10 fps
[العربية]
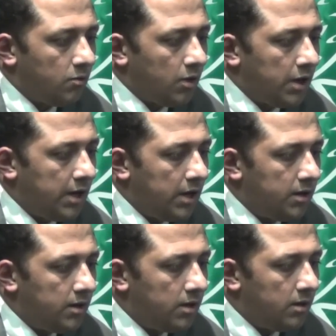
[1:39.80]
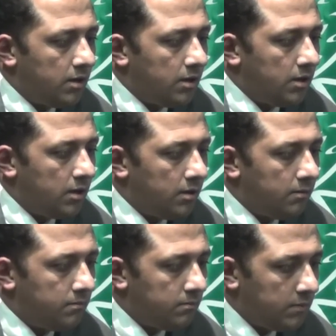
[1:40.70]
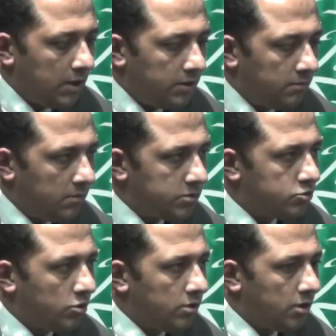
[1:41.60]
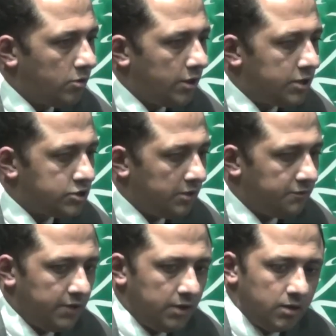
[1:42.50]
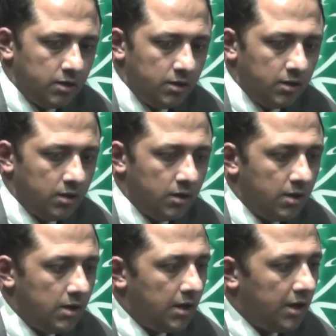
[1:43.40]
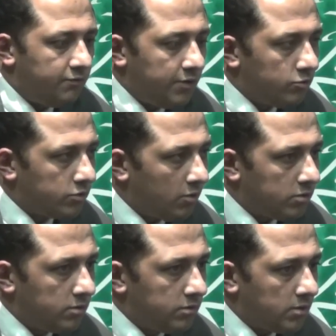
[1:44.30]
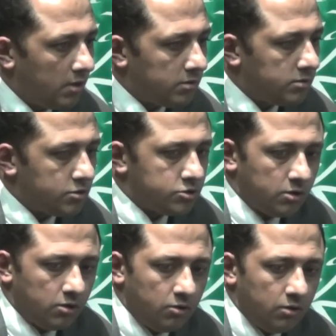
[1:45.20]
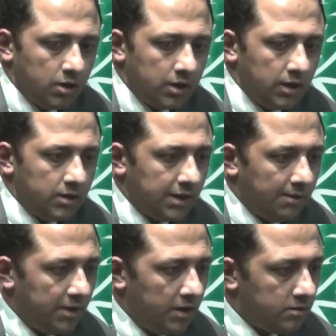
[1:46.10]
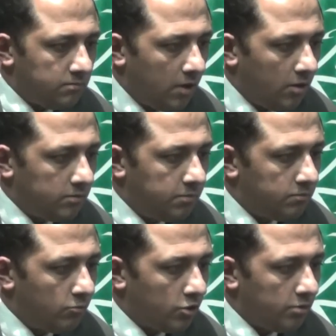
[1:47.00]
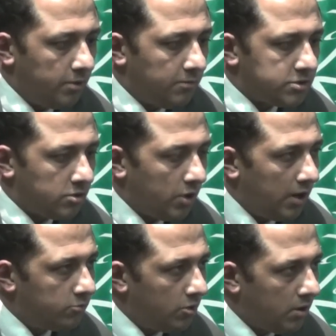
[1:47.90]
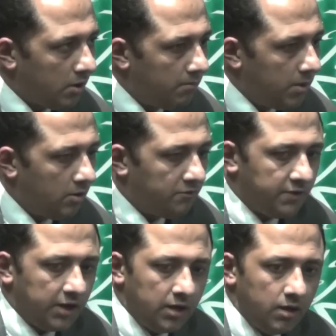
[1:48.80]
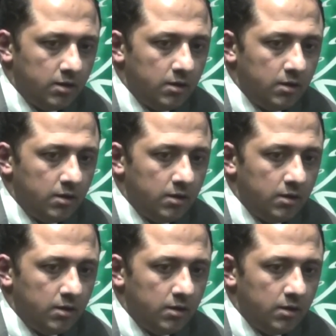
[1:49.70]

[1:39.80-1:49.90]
والله احنا يعني منظورنا واحنا شايفين ان 2013 13 هو كانت عملية مخاض بتمر بيه مصر والحمد لله ربنا وفقها